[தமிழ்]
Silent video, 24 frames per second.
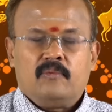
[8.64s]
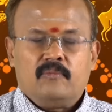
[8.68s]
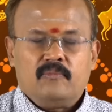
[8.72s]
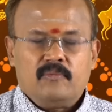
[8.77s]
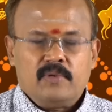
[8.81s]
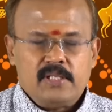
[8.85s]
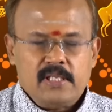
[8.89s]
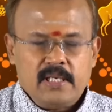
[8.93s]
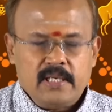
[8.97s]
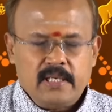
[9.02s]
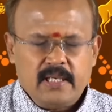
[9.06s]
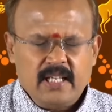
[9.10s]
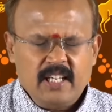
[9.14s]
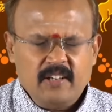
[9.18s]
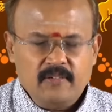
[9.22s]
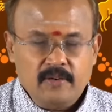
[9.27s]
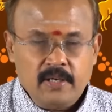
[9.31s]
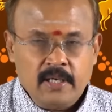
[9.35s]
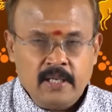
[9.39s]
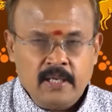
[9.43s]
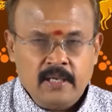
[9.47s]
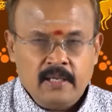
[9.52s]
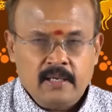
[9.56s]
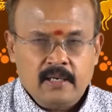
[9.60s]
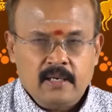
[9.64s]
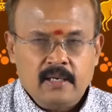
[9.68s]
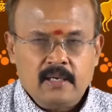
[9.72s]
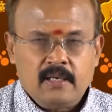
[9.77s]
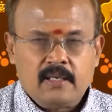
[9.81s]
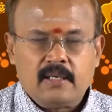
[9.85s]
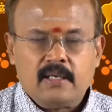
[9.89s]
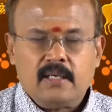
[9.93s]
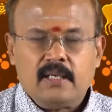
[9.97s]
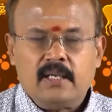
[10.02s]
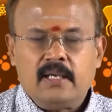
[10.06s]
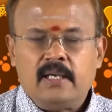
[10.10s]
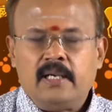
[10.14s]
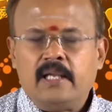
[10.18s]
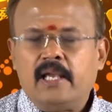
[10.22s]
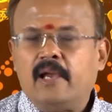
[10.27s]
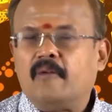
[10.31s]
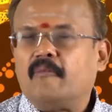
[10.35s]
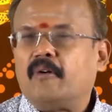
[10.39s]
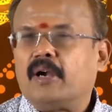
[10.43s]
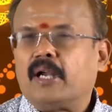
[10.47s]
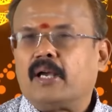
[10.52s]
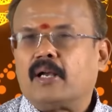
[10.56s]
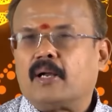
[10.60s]
விஜய் டிவி நேயர்களுக்கு இனிய
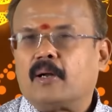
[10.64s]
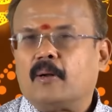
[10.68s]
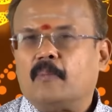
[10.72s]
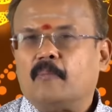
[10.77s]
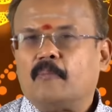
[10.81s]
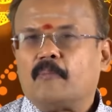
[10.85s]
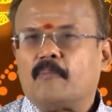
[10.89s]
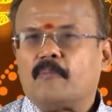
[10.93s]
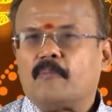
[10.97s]
வணக்கம்